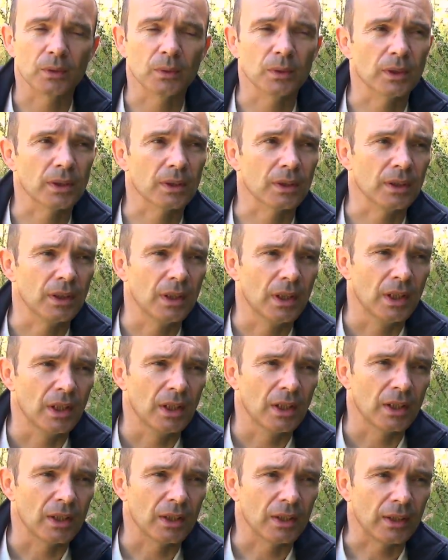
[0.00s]
Donc euh,
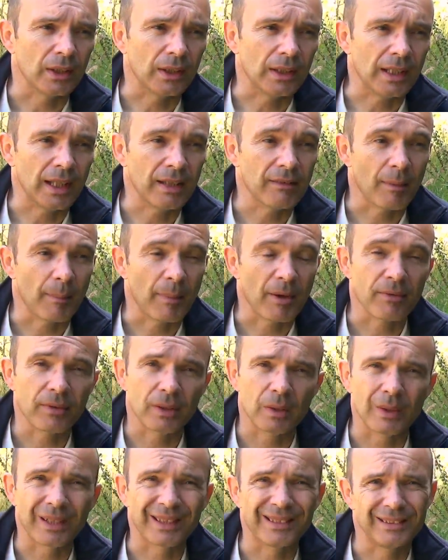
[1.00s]
là, il ne va pas
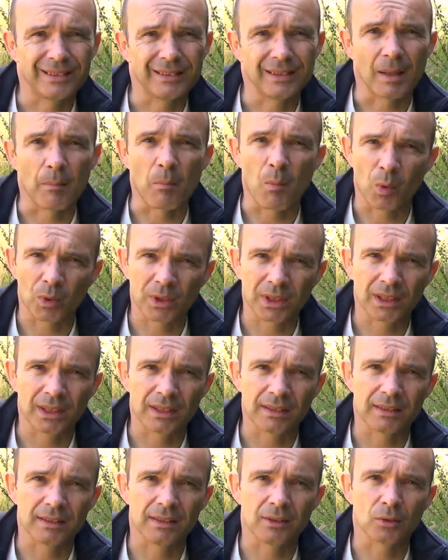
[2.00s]
falloir hésiter à monter
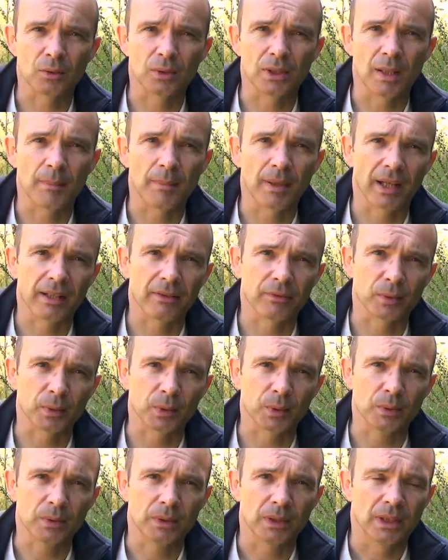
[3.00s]
les ISO de l'appareil
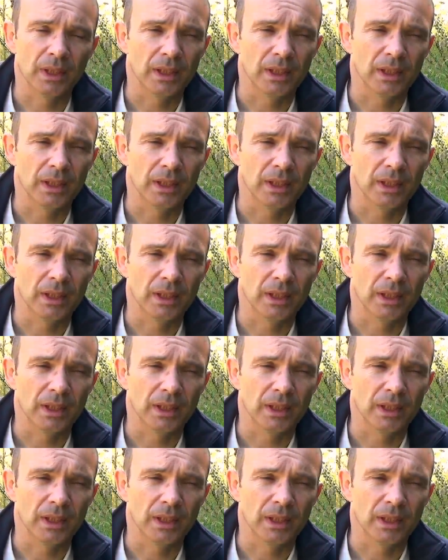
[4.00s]
photo.